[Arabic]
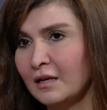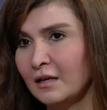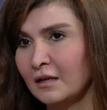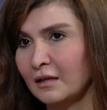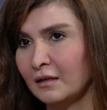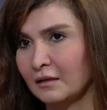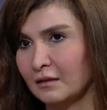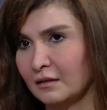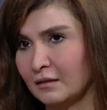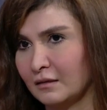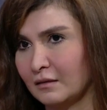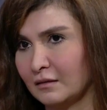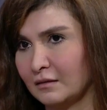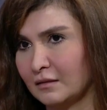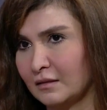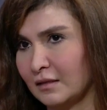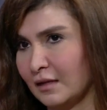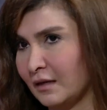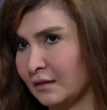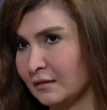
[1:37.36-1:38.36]
آه،
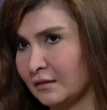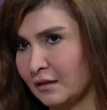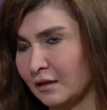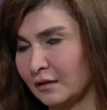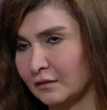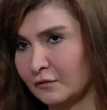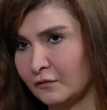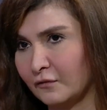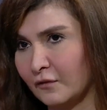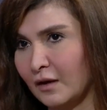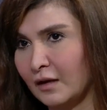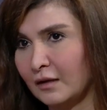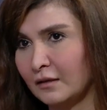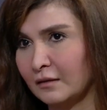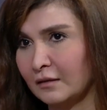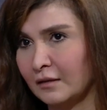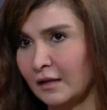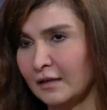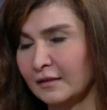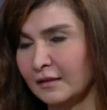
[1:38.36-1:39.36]
تساعد
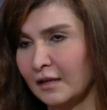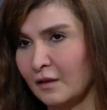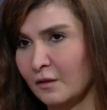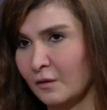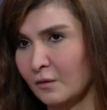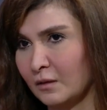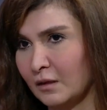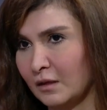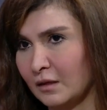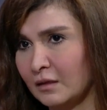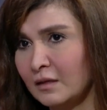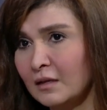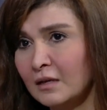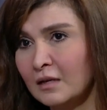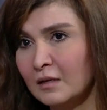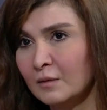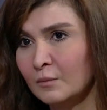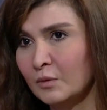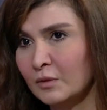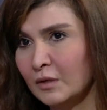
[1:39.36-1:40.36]
الأطفال يعني هذولا
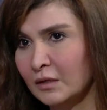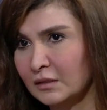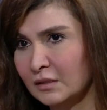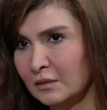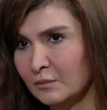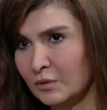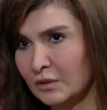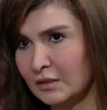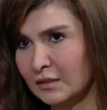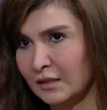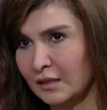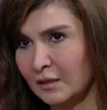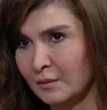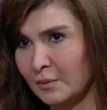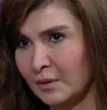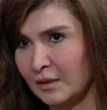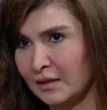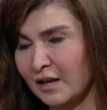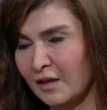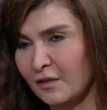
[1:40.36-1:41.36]
بنات
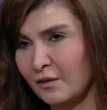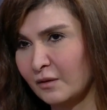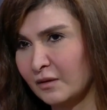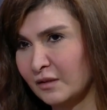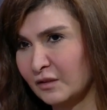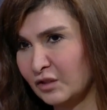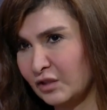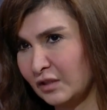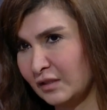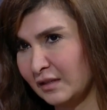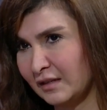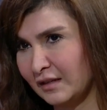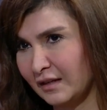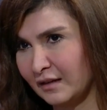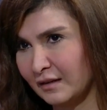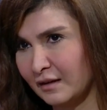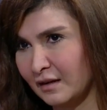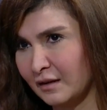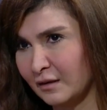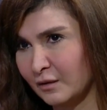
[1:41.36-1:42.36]
المستقبل هذولا جيل
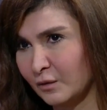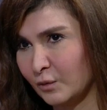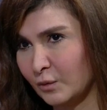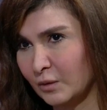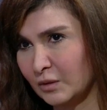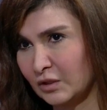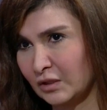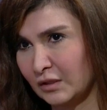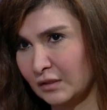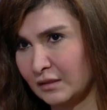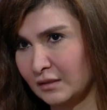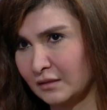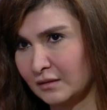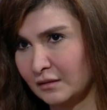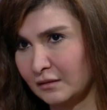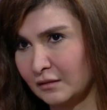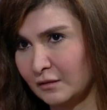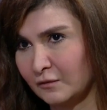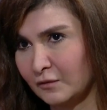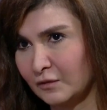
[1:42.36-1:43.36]
العراق هو شخصية
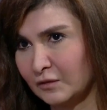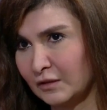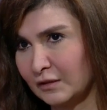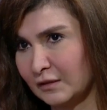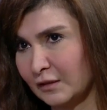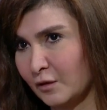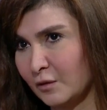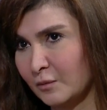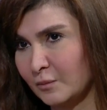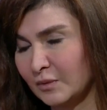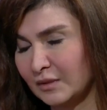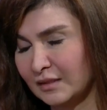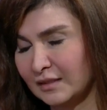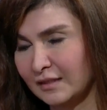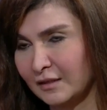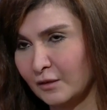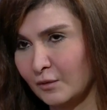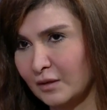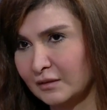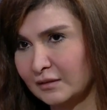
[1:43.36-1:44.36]
الطفل تتكون
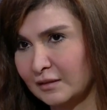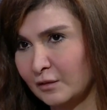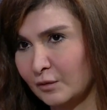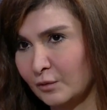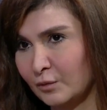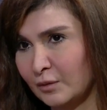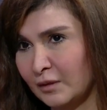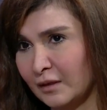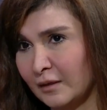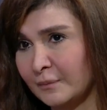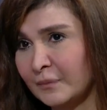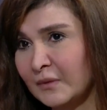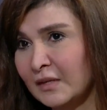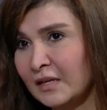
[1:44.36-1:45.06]
بالسنوات الأولى